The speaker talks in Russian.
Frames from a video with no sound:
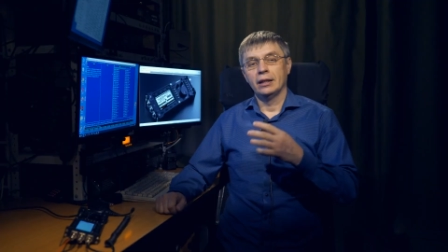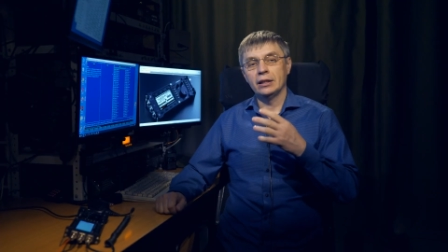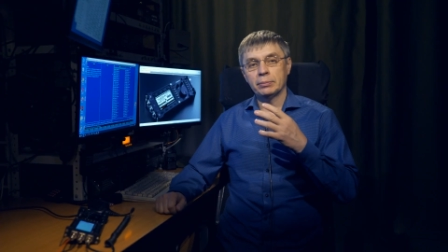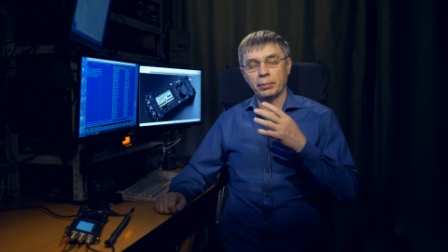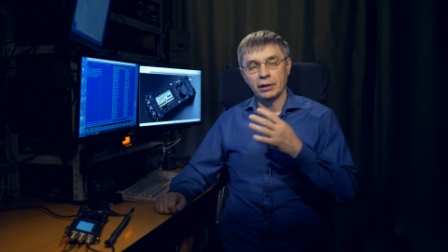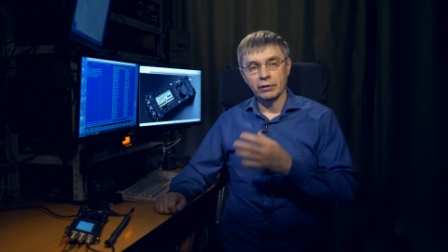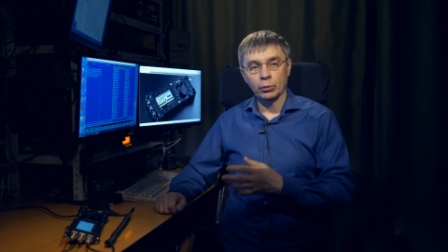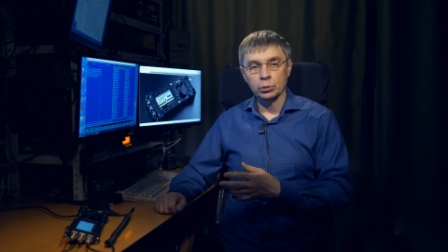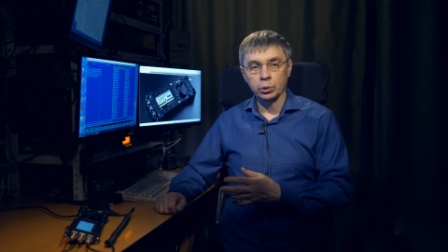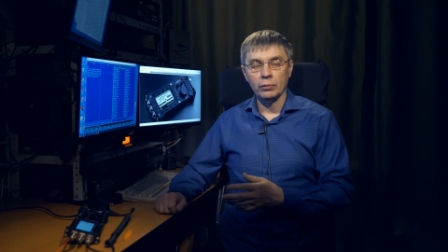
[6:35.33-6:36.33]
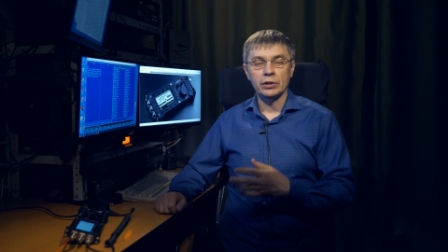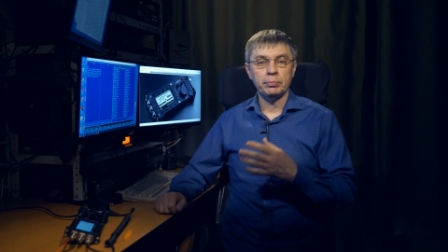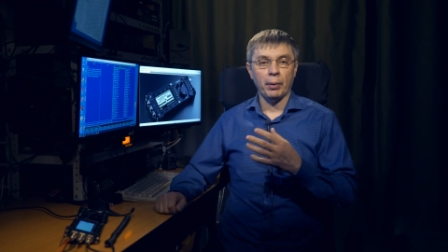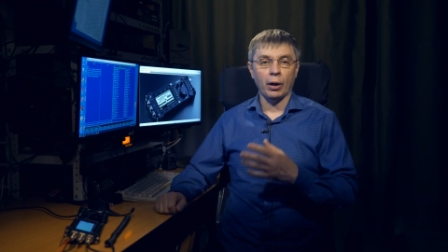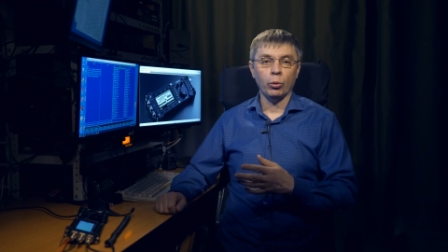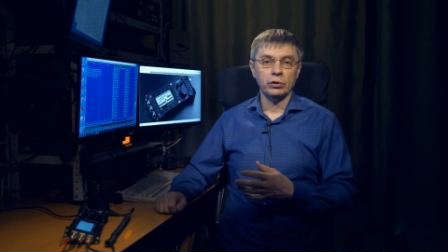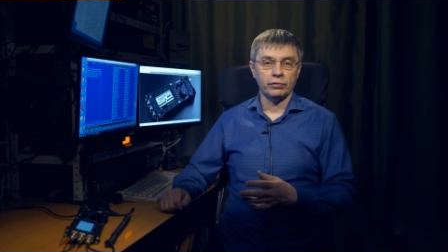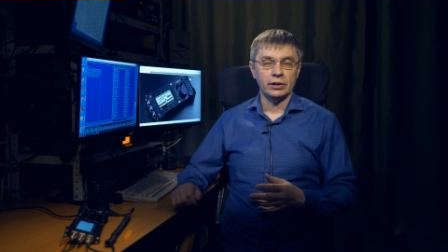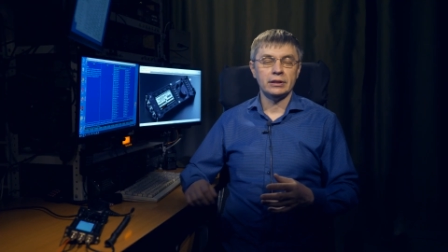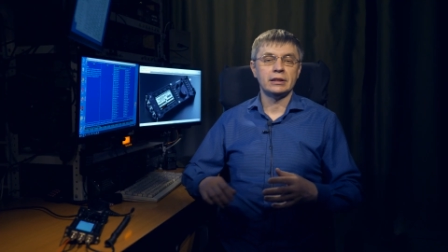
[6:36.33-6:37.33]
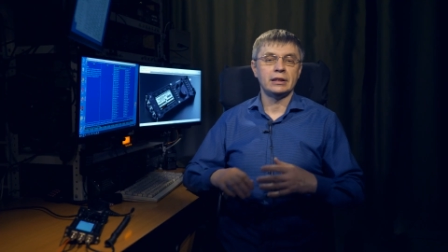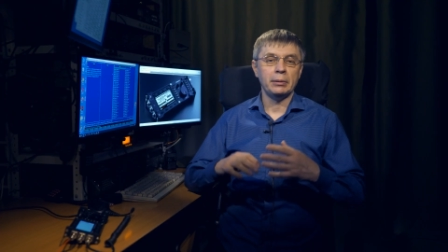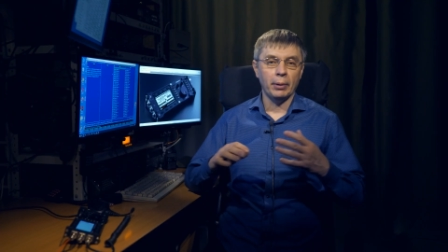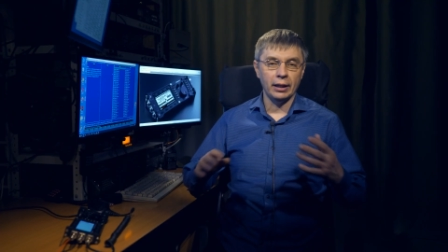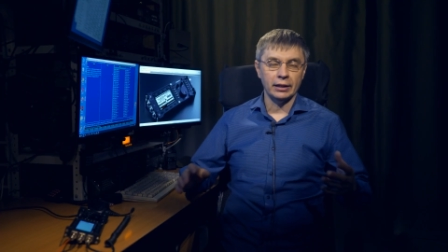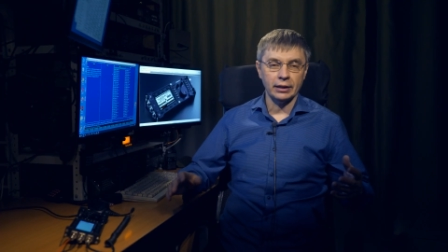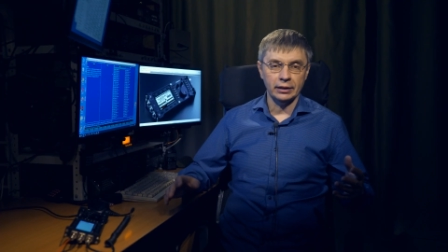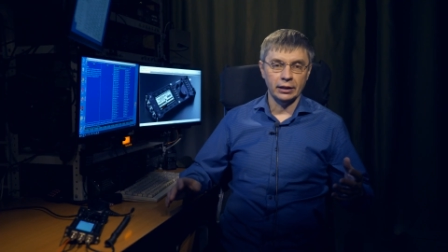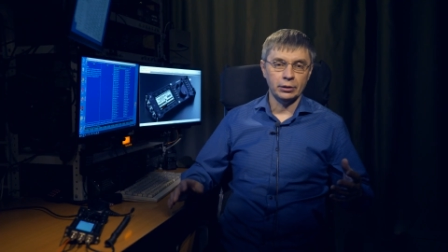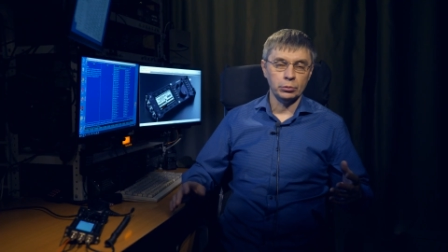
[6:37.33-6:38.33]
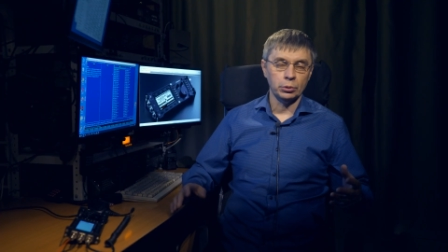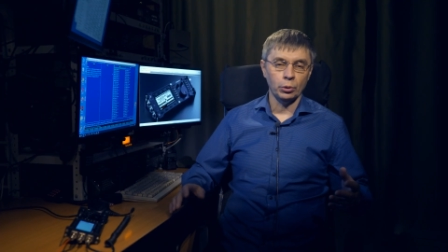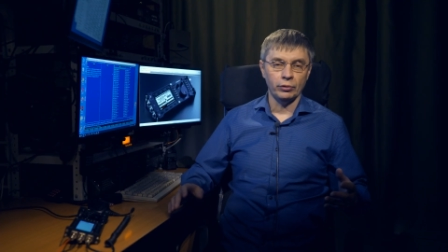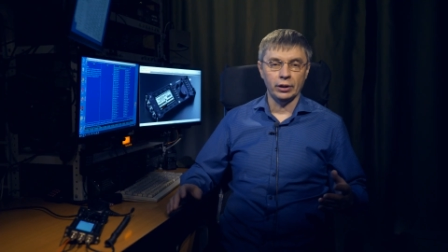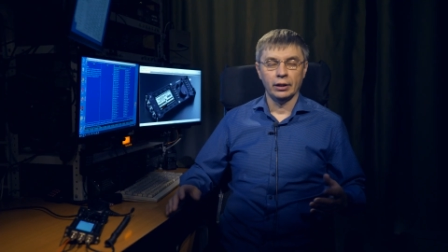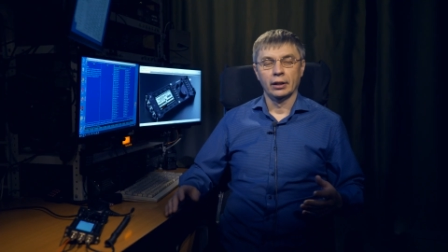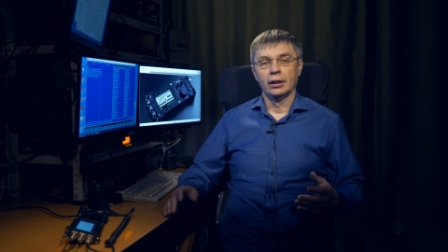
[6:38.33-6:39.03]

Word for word: из полевых условий, из походов, из экстремальных каких-то условий.